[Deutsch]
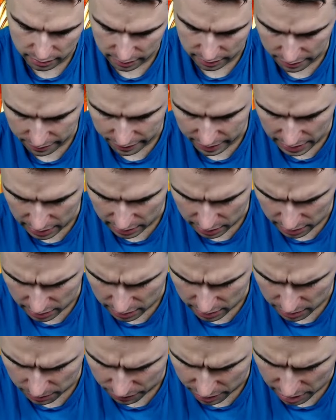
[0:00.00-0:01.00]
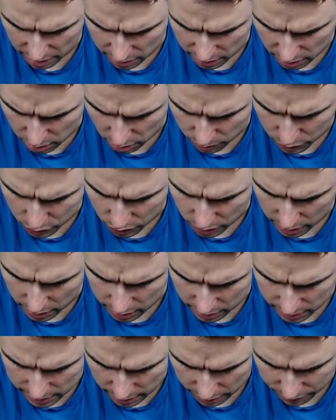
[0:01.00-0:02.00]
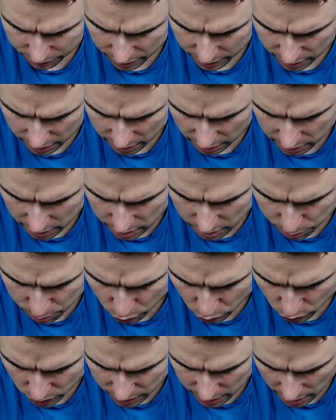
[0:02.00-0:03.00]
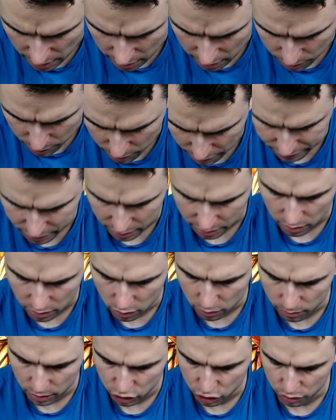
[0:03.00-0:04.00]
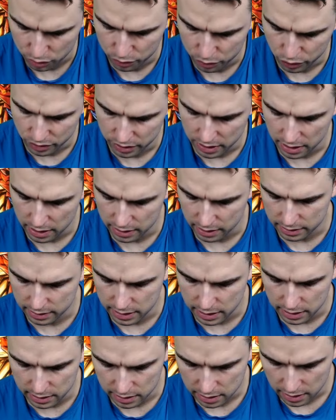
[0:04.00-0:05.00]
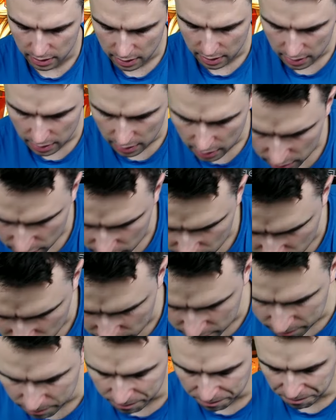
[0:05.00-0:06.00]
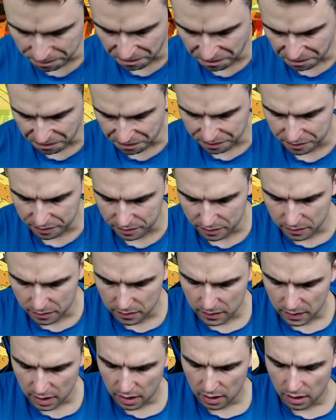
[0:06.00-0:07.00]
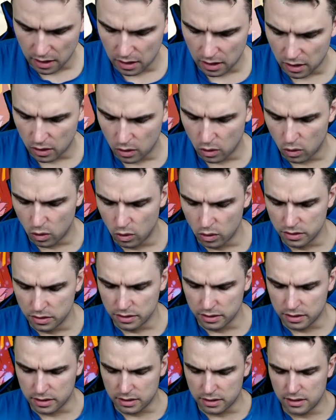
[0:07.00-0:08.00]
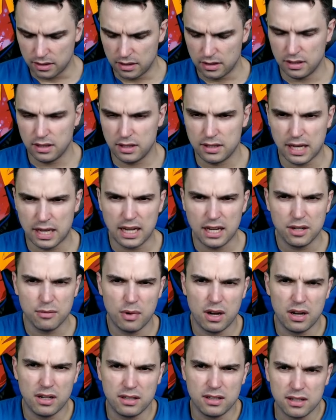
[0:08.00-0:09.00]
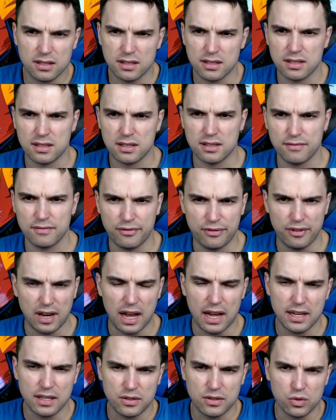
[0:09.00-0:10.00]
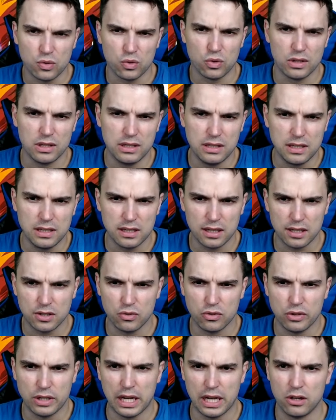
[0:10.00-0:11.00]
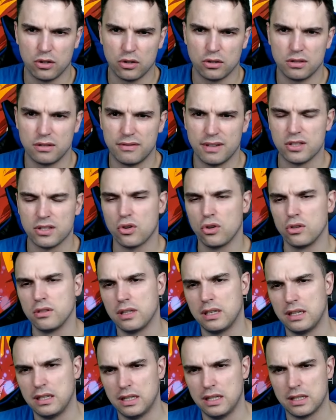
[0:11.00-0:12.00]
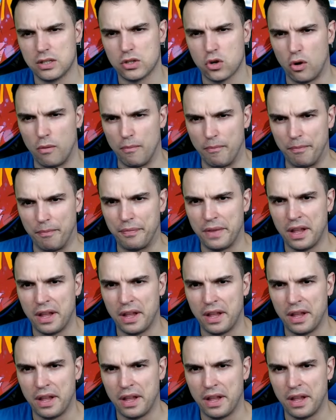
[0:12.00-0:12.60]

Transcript: der Vegeta in dem Fall hatte, glaube ich, sogar eine Z-Fähigkeit, die Bu-Saga buff Genau, Majin Bu-Saga Z. Ähm, und ich denke mal, dass es vielleicht so in diese Richtung gehen könnte. Was könnte denn jetzt kommen?